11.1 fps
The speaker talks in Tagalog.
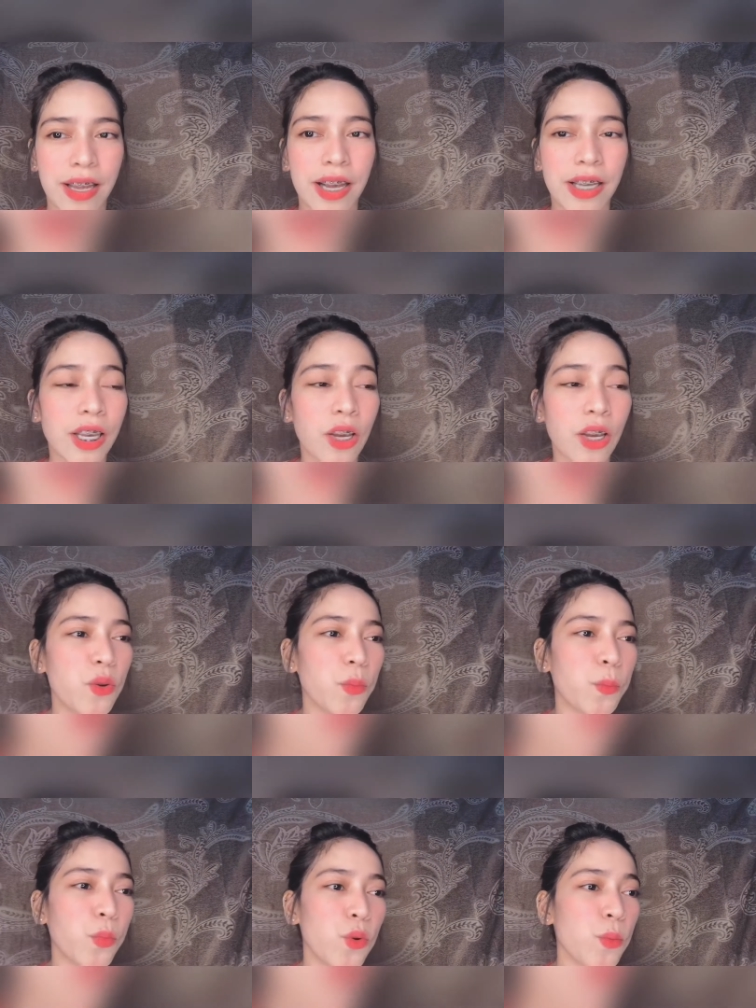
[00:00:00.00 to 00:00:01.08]
Kasi kung, yung,
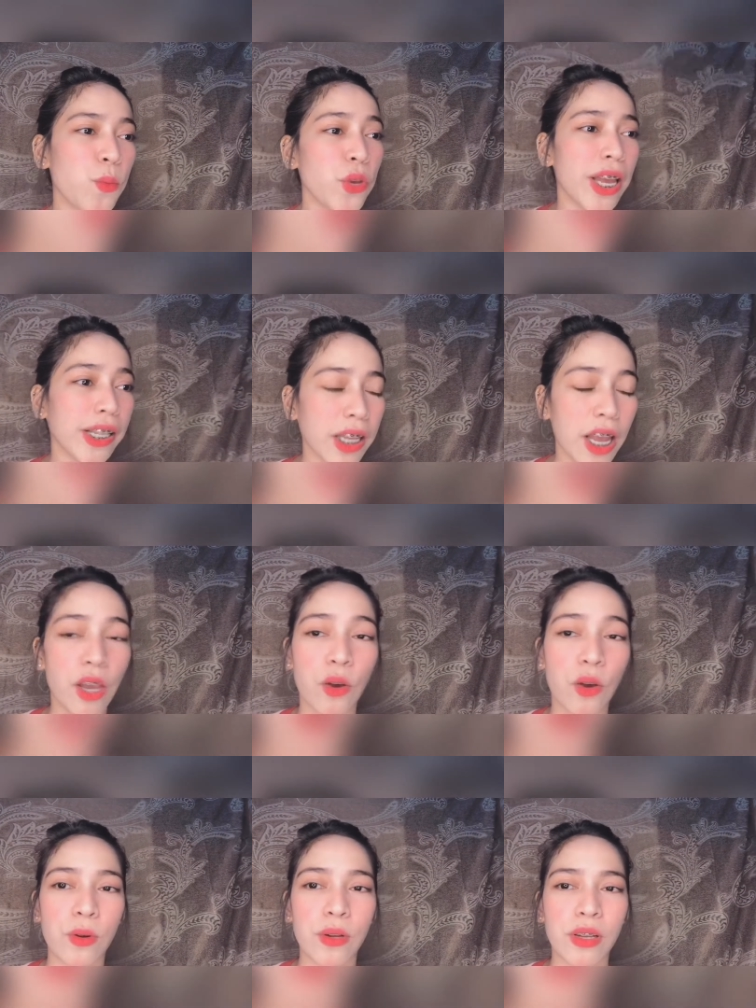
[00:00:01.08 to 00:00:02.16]
kung puyat
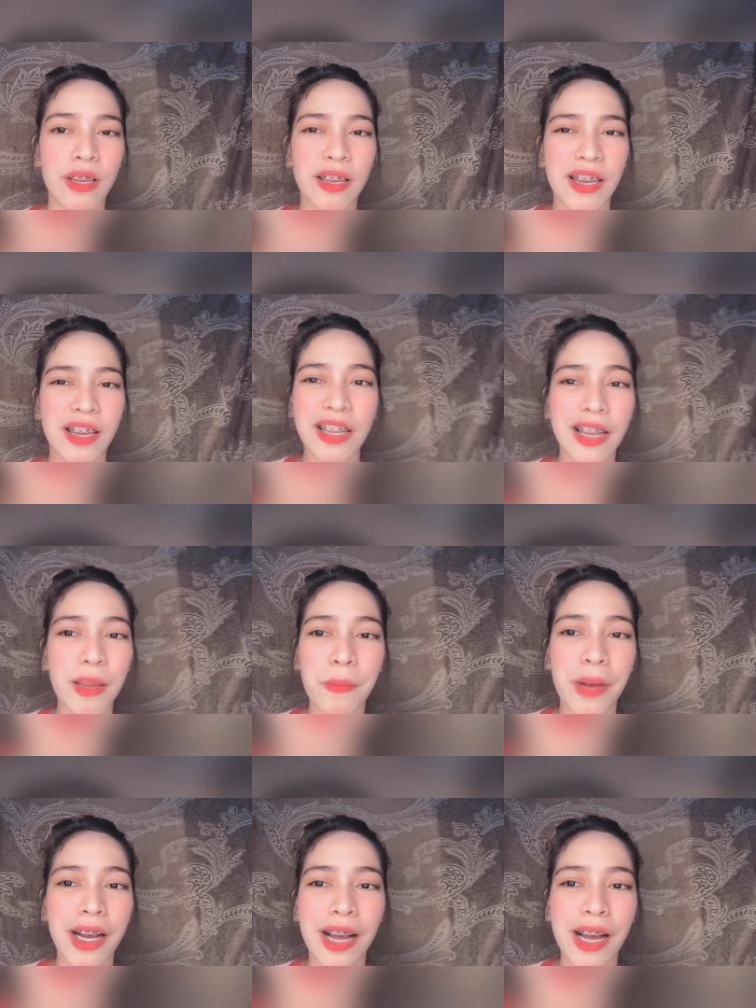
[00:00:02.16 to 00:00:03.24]
kayo, hindi,
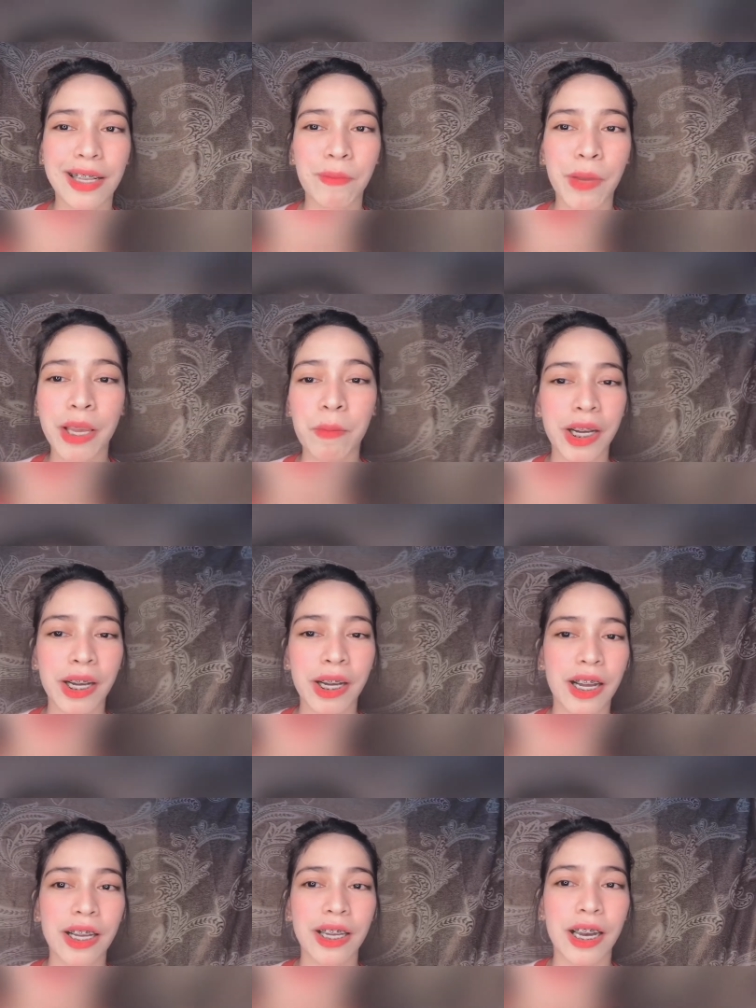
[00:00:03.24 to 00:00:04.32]
magag hindi
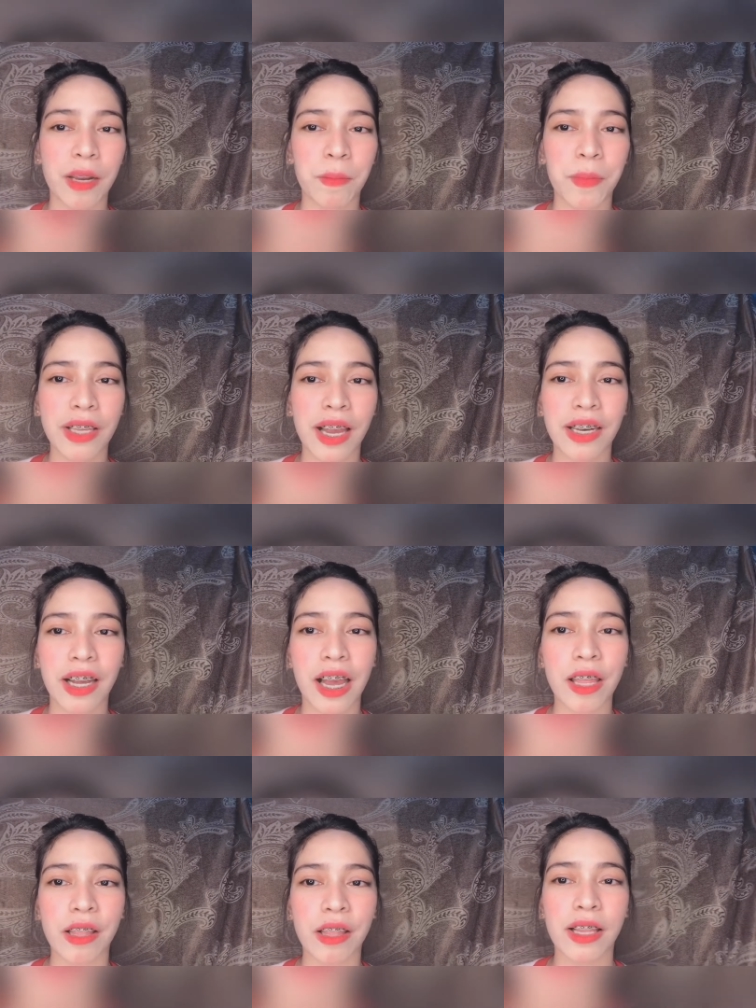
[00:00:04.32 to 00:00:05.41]
magandang kinalabasan
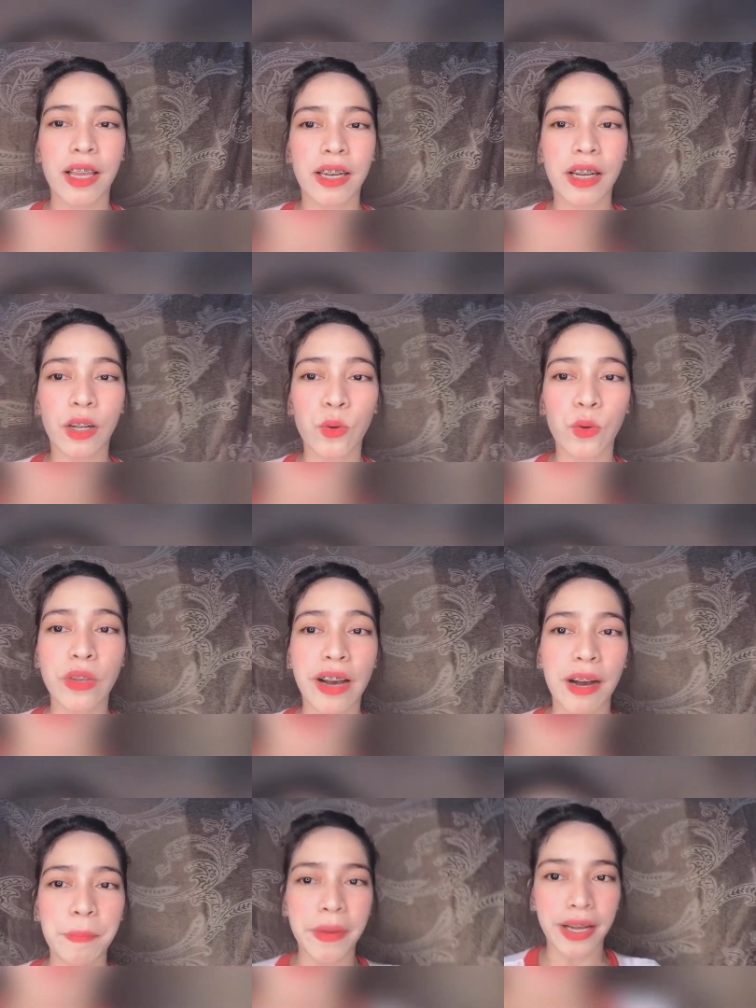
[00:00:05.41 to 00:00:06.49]
kahit nagluya
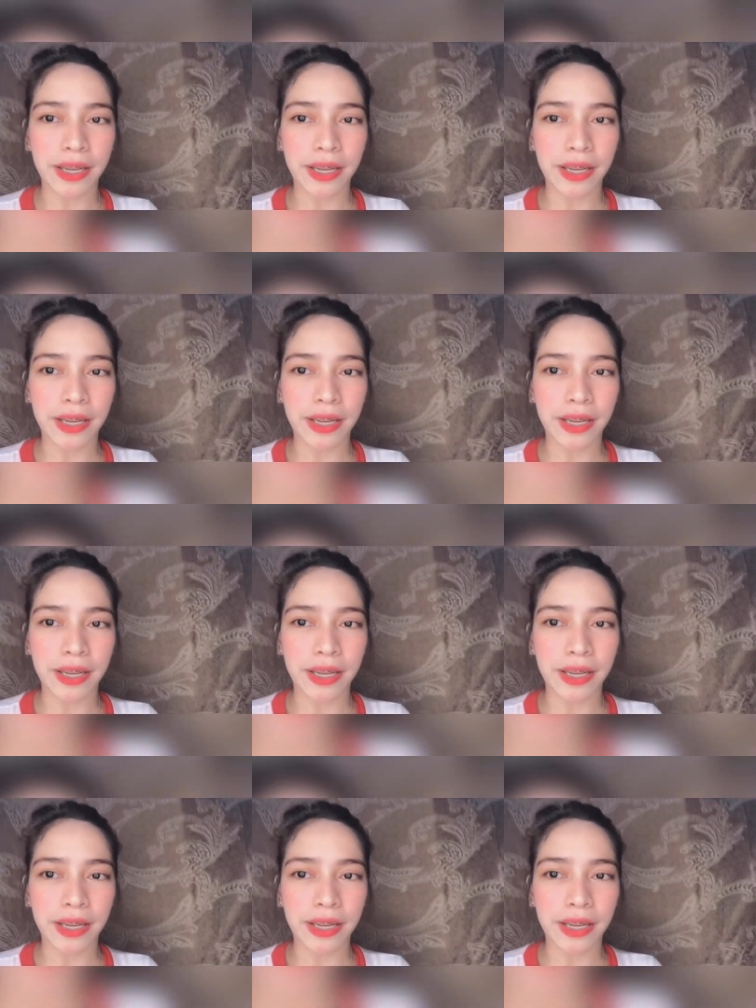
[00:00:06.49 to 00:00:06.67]
ka pa.